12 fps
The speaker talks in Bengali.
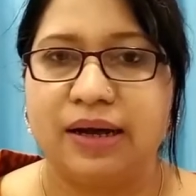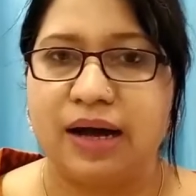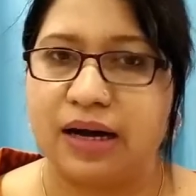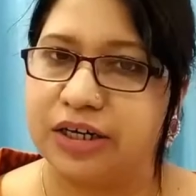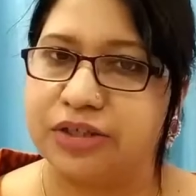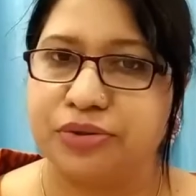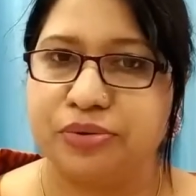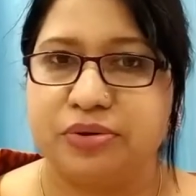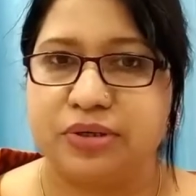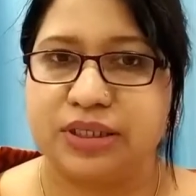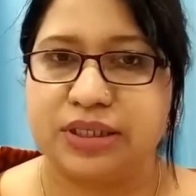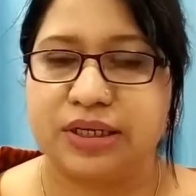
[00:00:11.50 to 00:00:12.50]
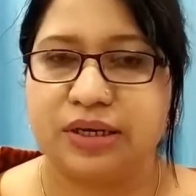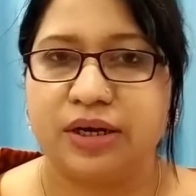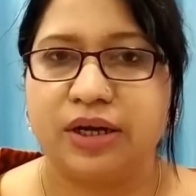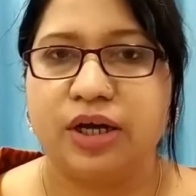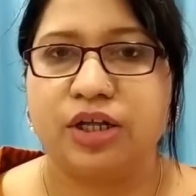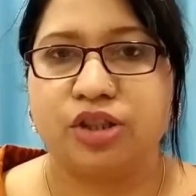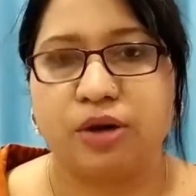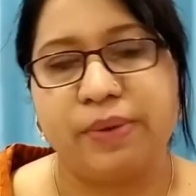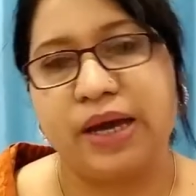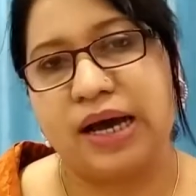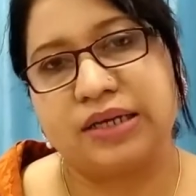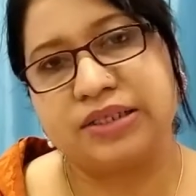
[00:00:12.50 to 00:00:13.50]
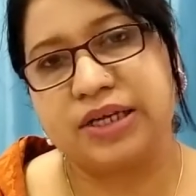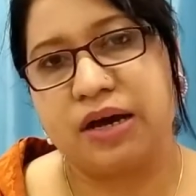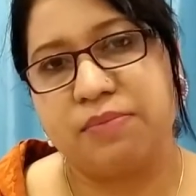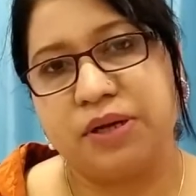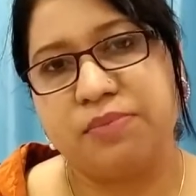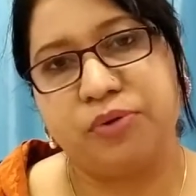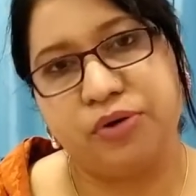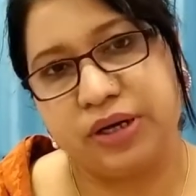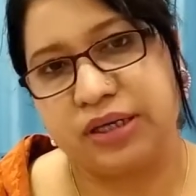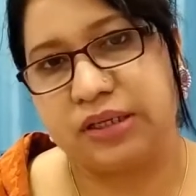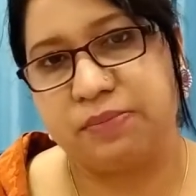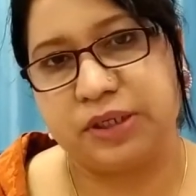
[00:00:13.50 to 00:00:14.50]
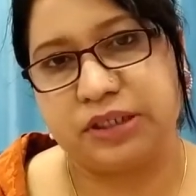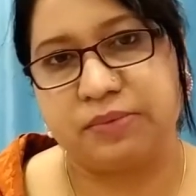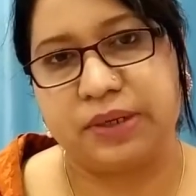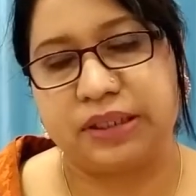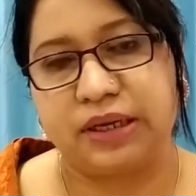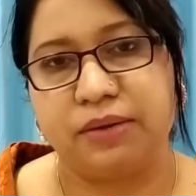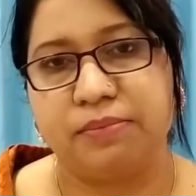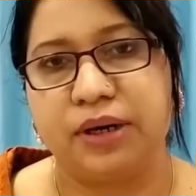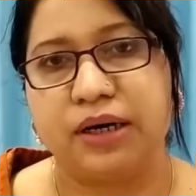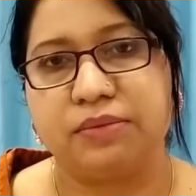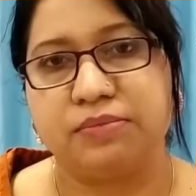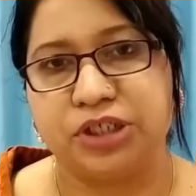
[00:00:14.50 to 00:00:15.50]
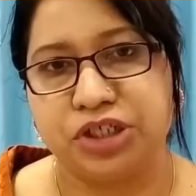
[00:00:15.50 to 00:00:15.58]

আক্রান্ত হয়েছি তবে আজকে আমি মহিলাদের পেটে ব্যথা বা